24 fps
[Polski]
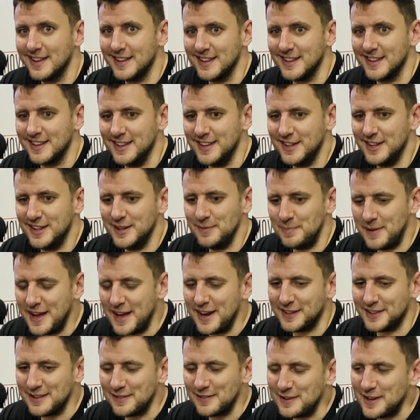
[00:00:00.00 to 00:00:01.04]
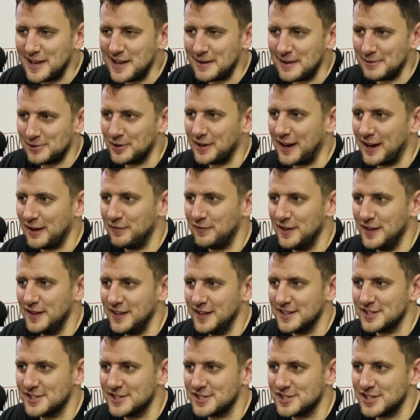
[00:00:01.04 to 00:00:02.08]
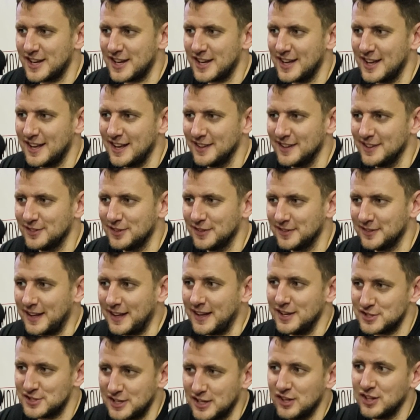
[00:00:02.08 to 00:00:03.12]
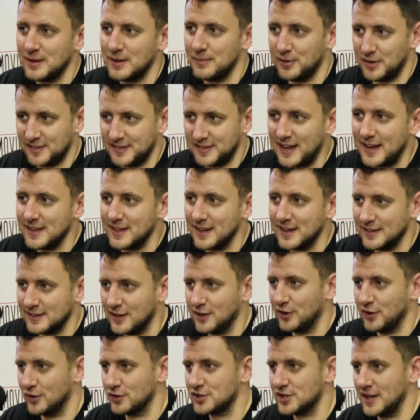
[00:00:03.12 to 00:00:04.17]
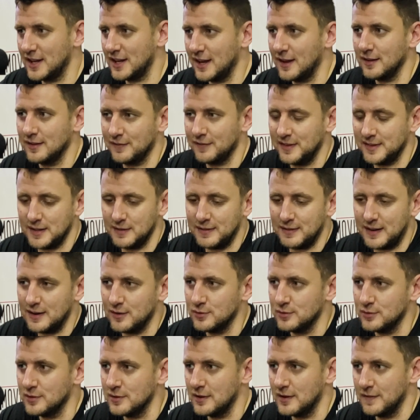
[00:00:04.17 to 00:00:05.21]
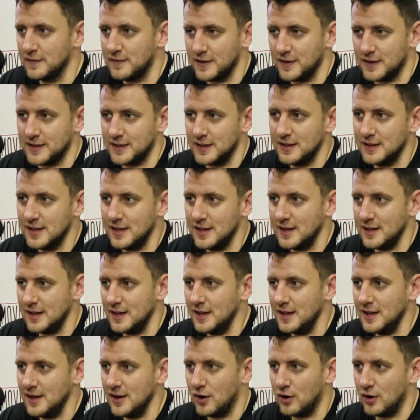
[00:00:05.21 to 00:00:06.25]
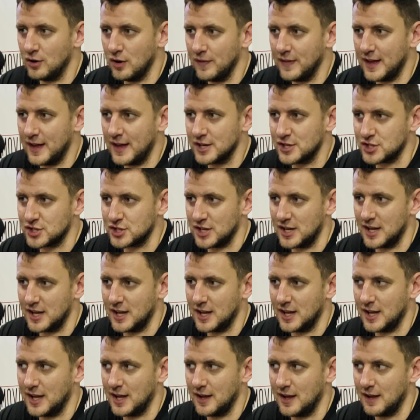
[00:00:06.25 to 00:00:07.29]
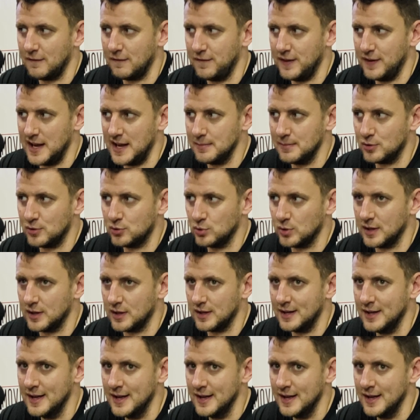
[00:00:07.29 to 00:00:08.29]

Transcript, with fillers: i piękne w kinematografii, że dostajesz jakieś tam rozdanie tegoroczne festiwalu w Gdyni i oglądasz film, który